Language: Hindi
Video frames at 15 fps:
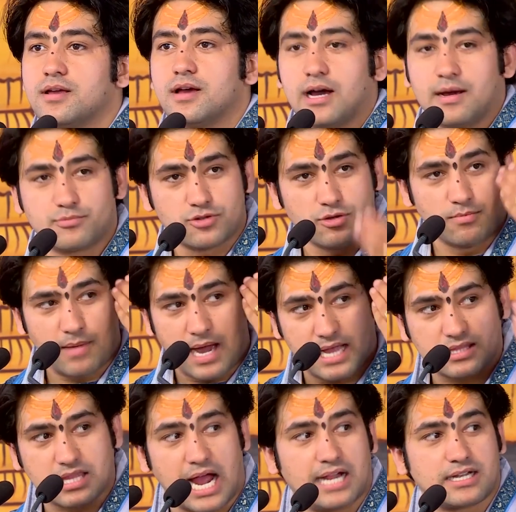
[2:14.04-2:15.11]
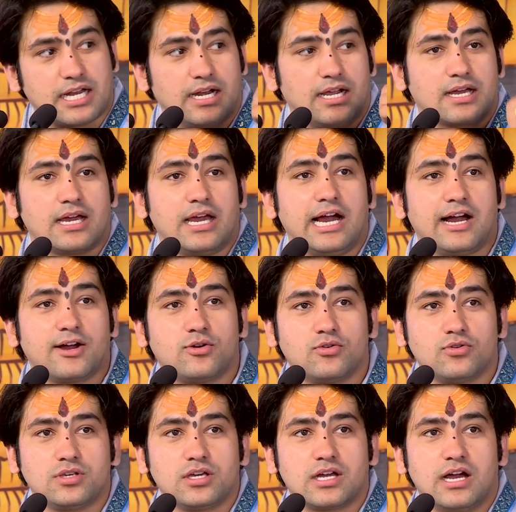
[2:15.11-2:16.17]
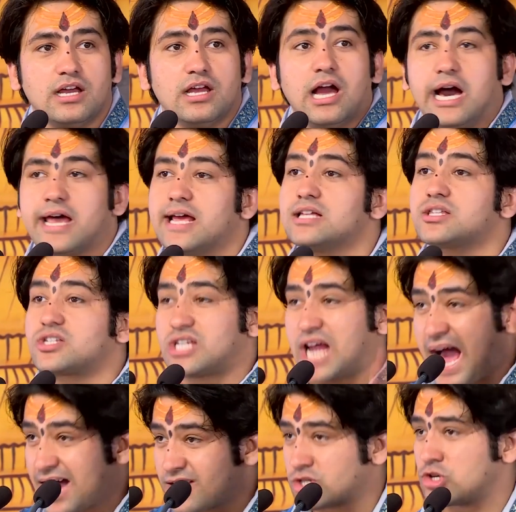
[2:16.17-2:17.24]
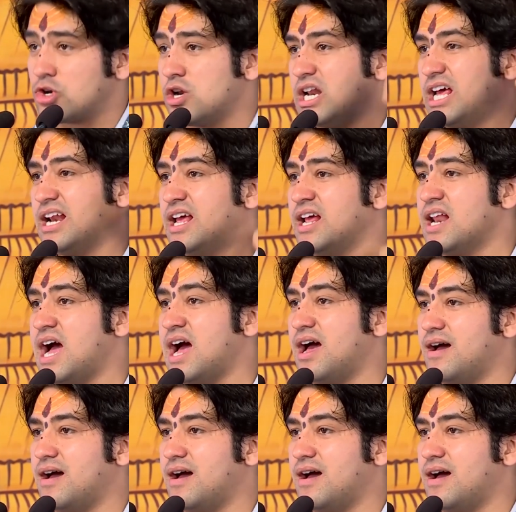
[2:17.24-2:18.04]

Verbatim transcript: अब तो माथा ठनक गया गुरुजी का अरे चार सौ ले लेना